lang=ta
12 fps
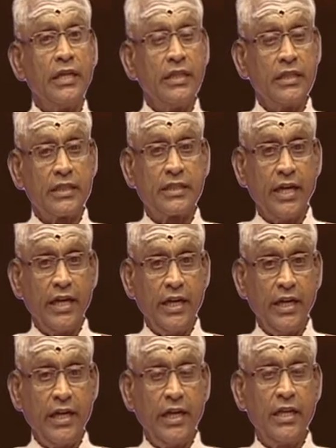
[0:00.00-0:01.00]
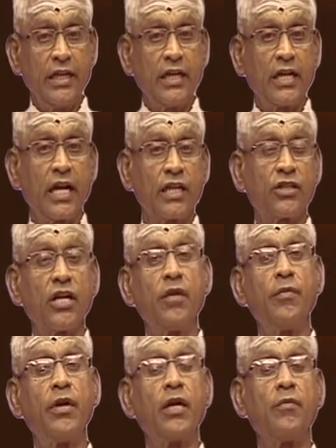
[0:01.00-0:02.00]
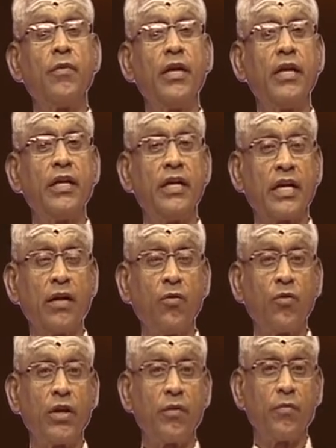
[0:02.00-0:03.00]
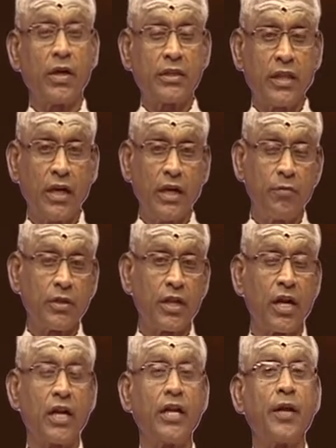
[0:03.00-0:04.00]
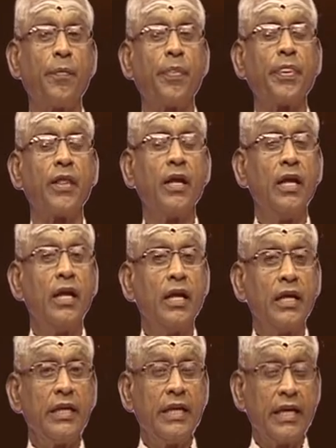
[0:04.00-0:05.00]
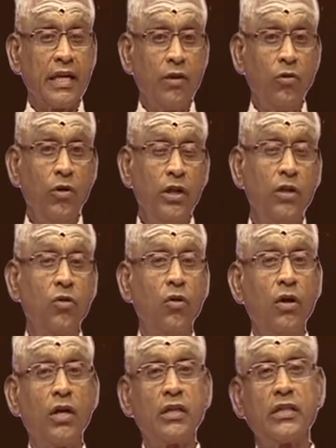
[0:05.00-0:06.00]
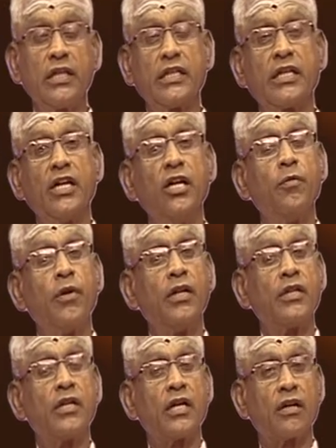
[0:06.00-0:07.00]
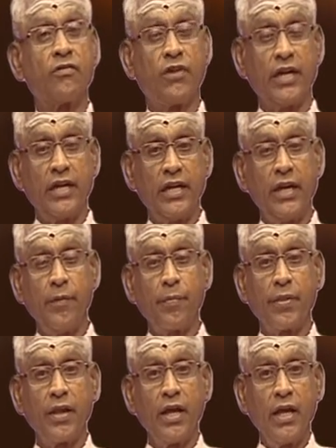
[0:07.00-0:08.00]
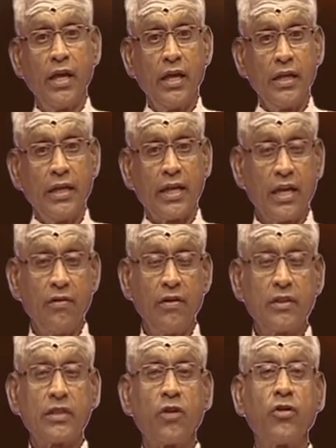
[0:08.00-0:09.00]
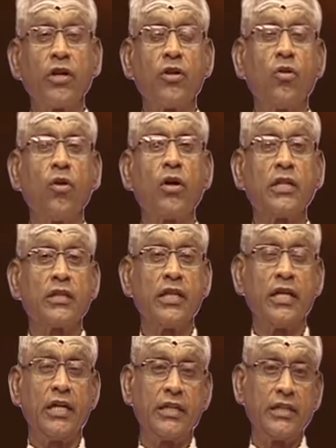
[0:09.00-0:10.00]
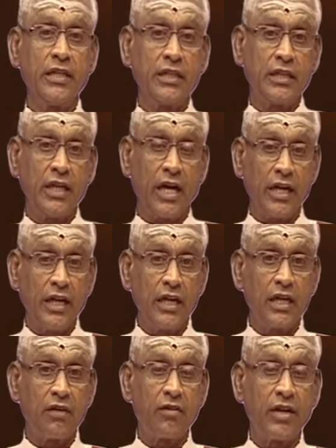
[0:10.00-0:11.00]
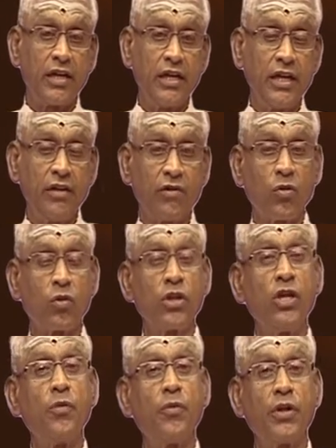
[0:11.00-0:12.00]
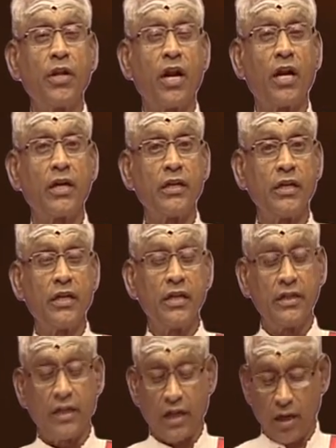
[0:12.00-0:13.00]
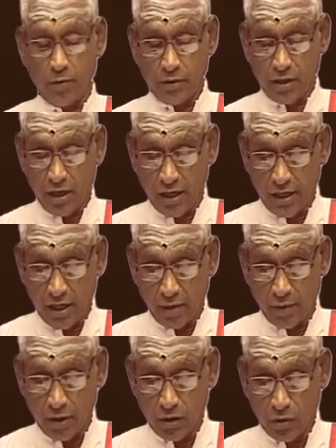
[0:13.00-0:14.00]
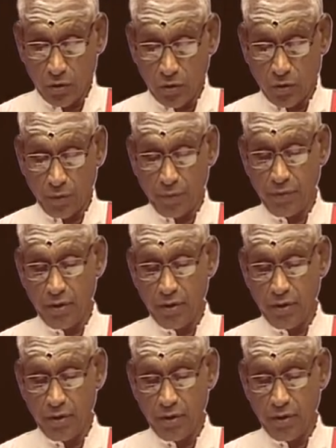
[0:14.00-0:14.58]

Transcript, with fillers: இந்த சேனையில் இருக்க அத்தனை பேருமே இறைவனுடைய பக்தர்கள் என்பதனாலே இறைவனுடைய நோக்கத்தை தெளிவுபடுத்துகிற வகையிலே இறைவன் தன்னுடைய நோக்கத்தை லட்சியத்தை அடைகின்ற வகையிலே இவர்கள் உதவி புரிகிறார்கள் என்று இந்த நாமத்தினாலே நாம் அறிந்து கொள்கிறோம்